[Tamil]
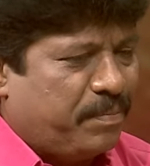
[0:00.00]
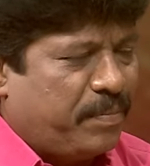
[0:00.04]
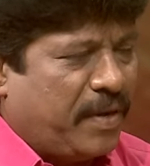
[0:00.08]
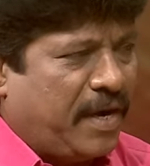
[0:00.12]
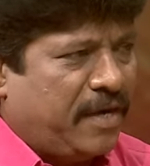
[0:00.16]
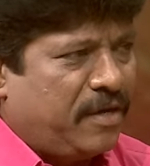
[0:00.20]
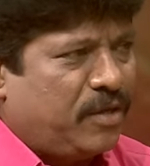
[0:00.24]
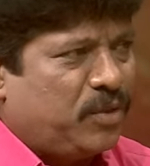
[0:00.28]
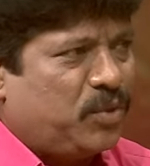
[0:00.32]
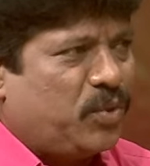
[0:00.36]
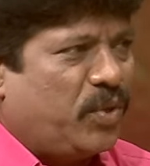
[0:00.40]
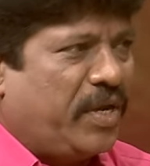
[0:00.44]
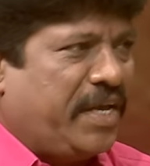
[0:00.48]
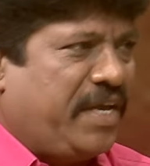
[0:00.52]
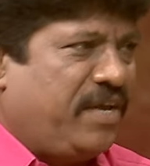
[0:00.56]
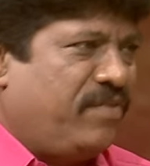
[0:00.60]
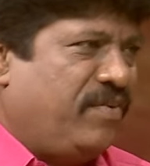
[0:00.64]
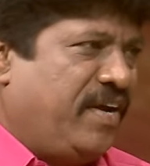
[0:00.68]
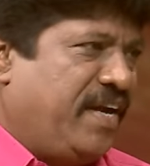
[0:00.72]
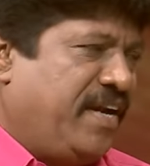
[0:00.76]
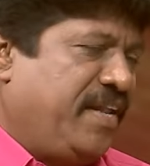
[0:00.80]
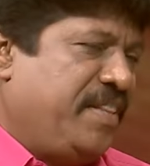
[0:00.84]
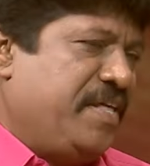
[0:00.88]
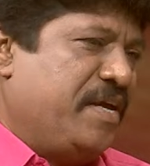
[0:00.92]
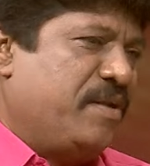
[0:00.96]
பாட்டுத்துறைக்கு
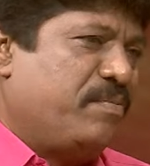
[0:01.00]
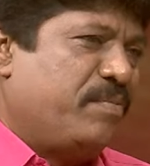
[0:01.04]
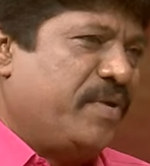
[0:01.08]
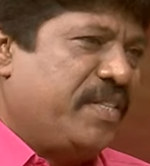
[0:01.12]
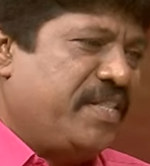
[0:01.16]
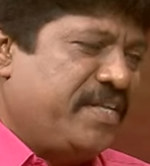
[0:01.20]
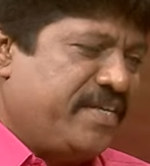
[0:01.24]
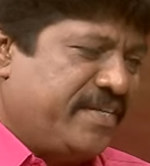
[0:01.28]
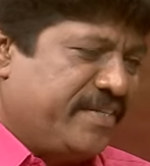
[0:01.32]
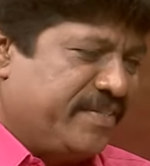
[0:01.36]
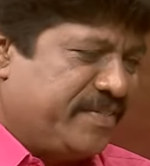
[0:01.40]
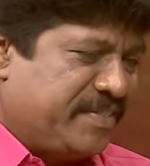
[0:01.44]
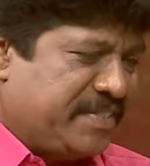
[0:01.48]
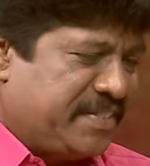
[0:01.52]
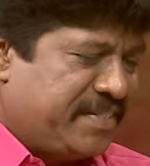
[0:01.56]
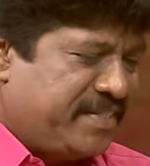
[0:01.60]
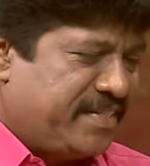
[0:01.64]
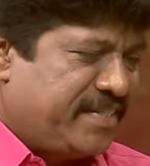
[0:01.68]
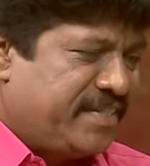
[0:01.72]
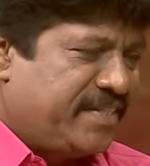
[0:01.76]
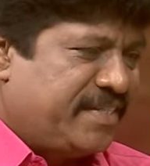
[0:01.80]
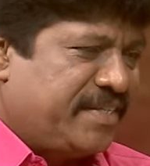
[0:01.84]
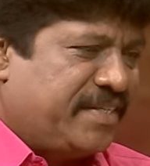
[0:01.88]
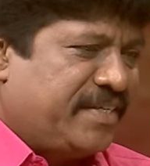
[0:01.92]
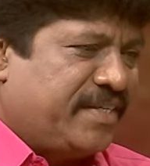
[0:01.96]
வர்றது என்பது
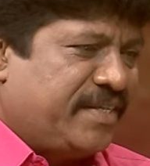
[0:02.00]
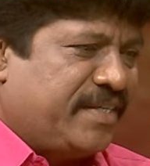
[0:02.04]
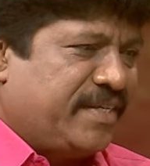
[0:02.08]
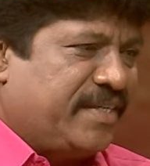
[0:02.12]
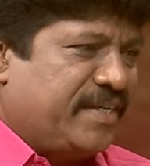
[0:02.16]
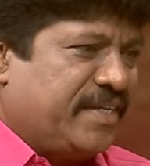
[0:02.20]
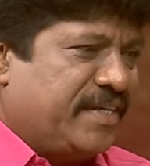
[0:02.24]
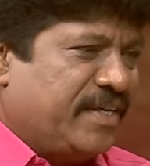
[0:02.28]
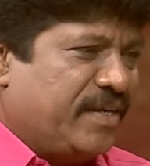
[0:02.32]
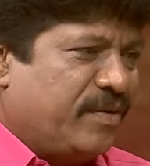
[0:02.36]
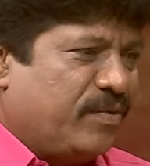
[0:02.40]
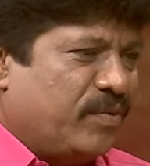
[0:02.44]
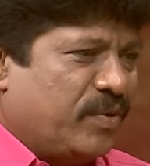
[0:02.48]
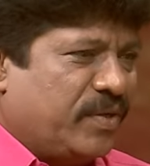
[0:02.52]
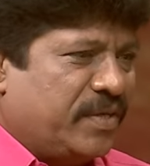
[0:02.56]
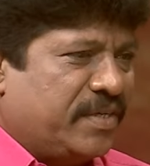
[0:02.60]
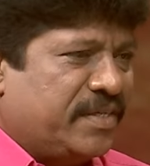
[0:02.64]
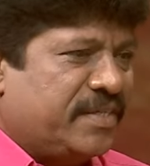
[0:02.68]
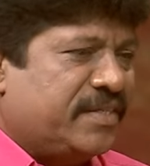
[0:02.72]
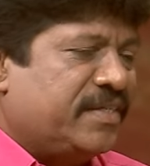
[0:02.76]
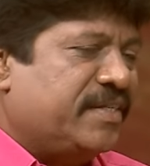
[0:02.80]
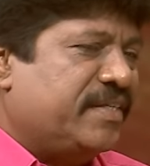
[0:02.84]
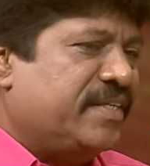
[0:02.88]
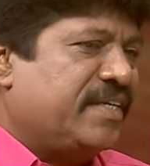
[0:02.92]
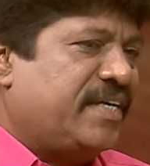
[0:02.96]
ஒரு
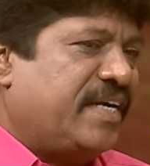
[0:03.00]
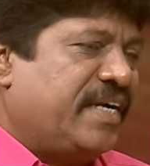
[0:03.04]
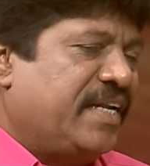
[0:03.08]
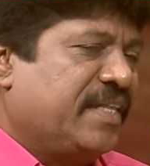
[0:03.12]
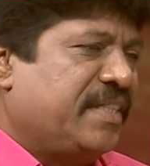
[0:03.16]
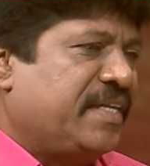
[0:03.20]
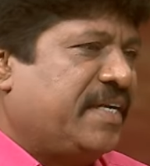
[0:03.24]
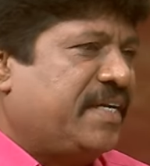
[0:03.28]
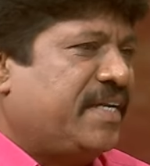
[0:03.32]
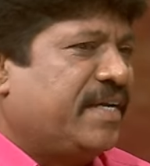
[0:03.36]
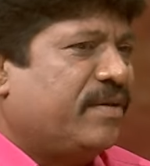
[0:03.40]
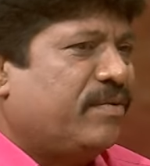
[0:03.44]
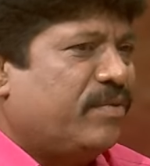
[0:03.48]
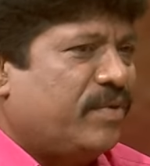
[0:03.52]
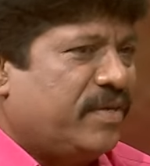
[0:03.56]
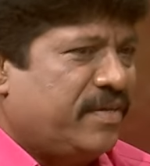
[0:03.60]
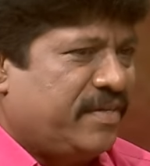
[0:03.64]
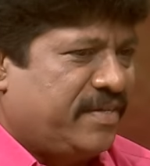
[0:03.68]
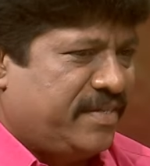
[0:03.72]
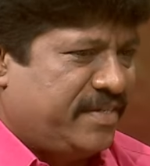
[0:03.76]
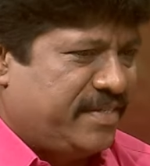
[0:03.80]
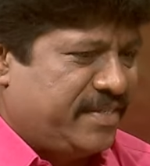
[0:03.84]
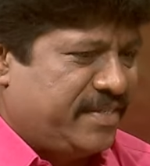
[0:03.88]
கிட்டத்தட்ட ஒரு